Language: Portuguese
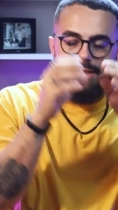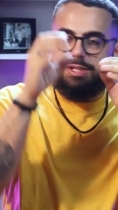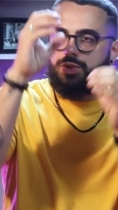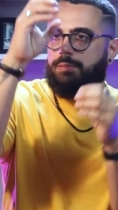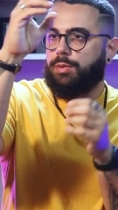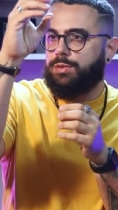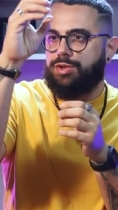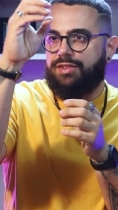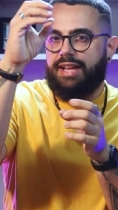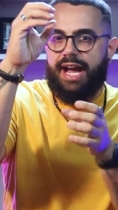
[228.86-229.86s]
Pensa a sua
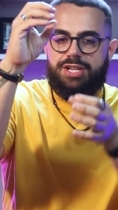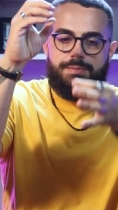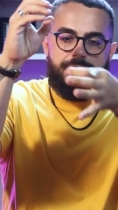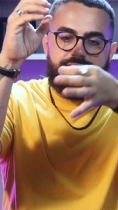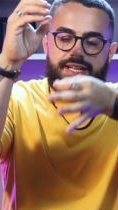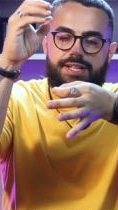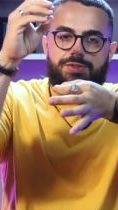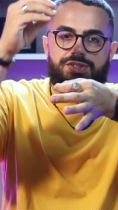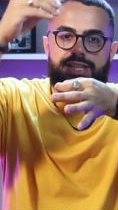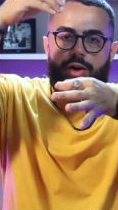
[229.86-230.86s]
produtividade, pensa a rede
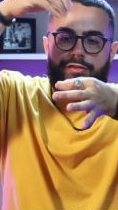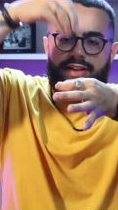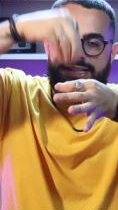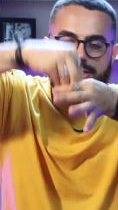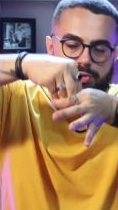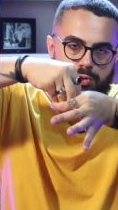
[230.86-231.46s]
social, faz